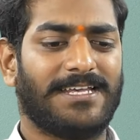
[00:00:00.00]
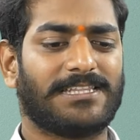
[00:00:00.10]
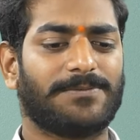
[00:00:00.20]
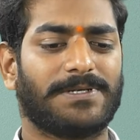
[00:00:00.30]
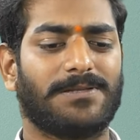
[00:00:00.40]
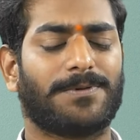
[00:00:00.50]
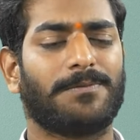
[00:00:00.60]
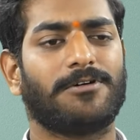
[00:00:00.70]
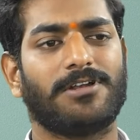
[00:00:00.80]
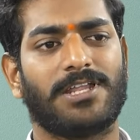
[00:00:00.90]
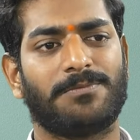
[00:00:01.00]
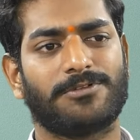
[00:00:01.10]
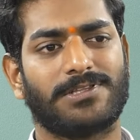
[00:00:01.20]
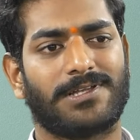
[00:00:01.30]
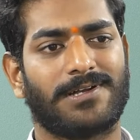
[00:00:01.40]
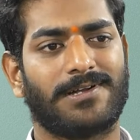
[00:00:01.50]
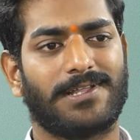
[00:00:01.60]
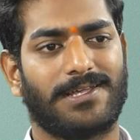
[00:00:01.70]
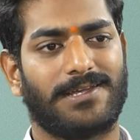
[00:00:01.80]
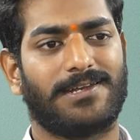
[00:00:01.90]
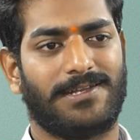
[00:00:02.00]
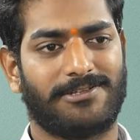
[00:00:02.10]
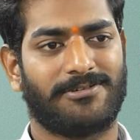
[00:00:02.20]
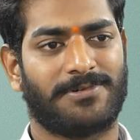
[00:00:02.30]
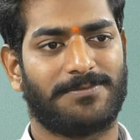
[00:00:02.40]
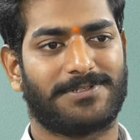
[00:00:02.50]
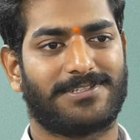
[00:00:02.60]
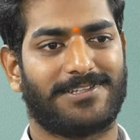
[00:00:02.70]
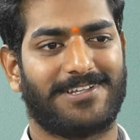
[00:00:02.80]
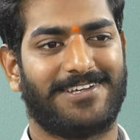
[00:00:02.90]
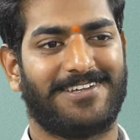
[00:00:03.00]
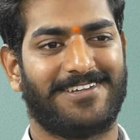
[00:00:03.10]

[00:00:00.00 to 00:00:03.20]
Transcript: ఇంత పెద్ద ప్రముఖులు నమ్ముతున్నారంటే నిజమే అనిపిస్తుంది